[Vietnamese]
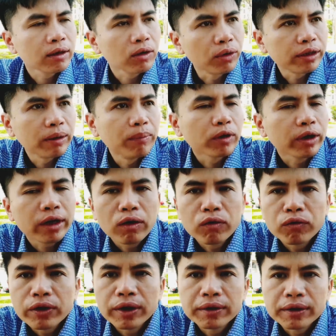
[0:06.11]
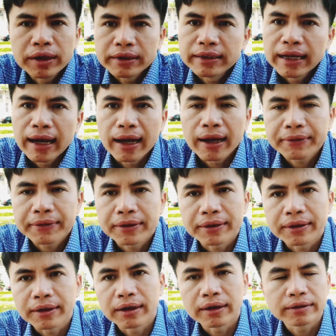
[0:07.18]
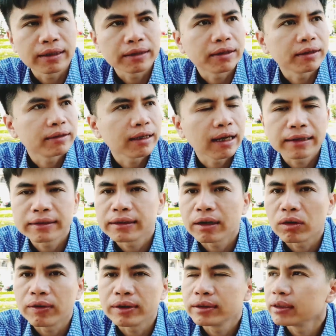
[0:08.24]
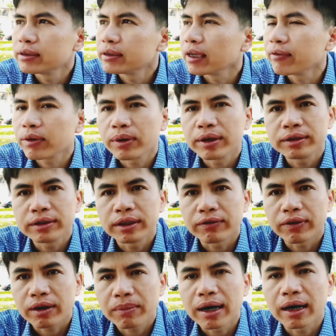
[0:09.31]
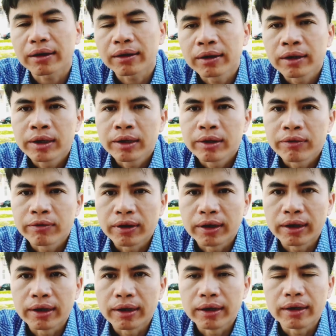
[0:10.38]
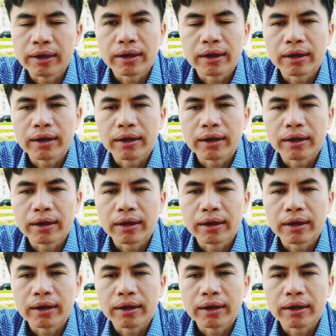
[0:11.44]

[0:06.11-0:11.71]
ngồi tại một cái công viên gần nhà Thì à, dành thời gian trao đổi và chia sẻ với quý anh chị và các bạn Về